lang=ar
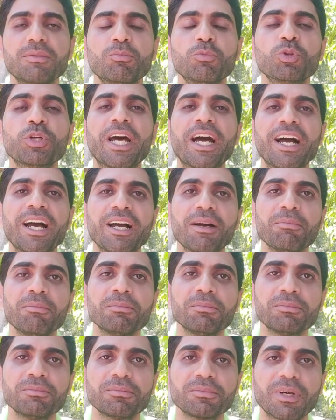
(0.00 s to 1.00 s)

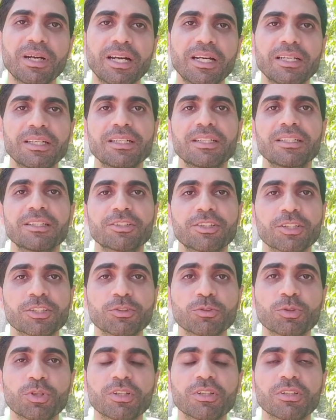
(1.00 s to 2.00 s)
منعم
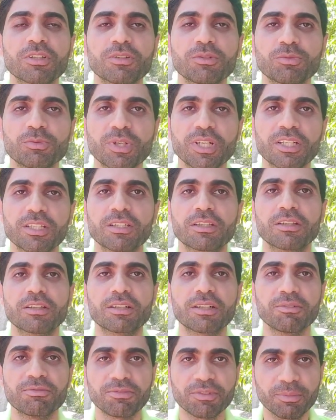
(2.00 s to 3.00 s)
لدرجة انه كان واخد
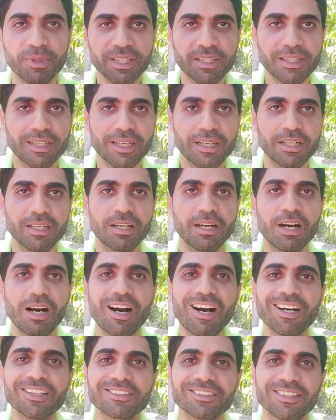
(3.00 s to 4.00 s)
لقب في مكة
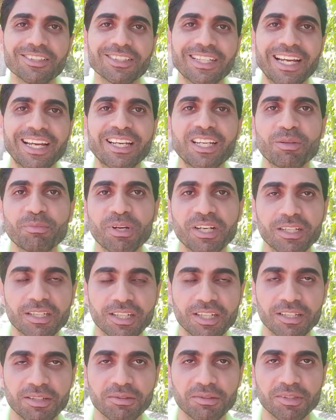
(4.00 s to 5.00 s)
أعطر أهل
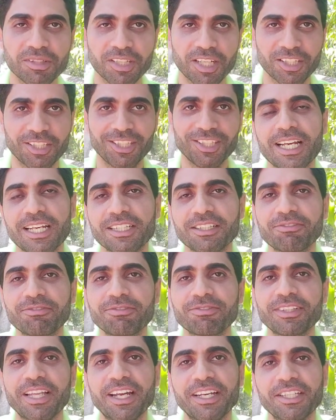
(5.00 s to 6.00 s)
مكة يعني يعني
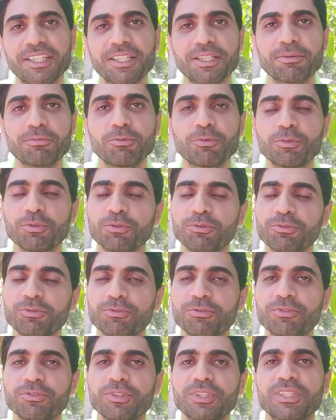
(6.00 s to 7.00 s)
في نعيم
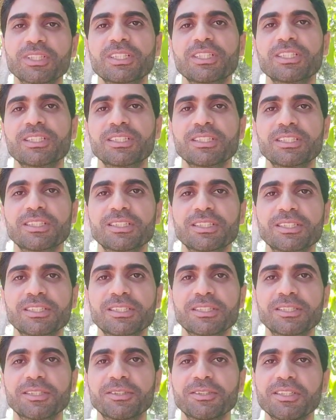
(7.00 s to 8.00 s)

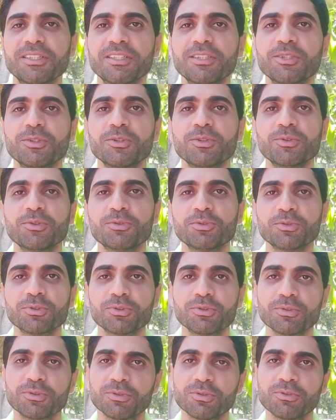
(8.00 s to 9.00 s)
وفي
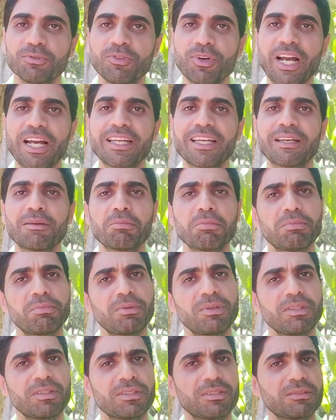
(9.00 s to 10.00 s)
وفي حياة
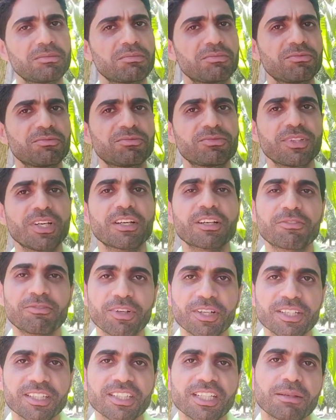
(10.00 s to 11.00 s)
فيها
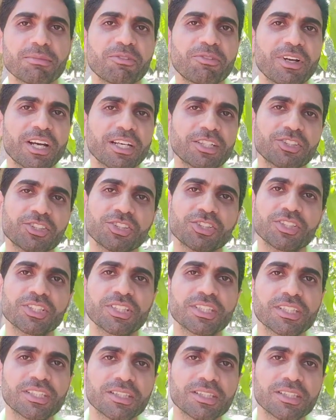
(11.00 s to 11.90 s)
رفاهية ما فيهاش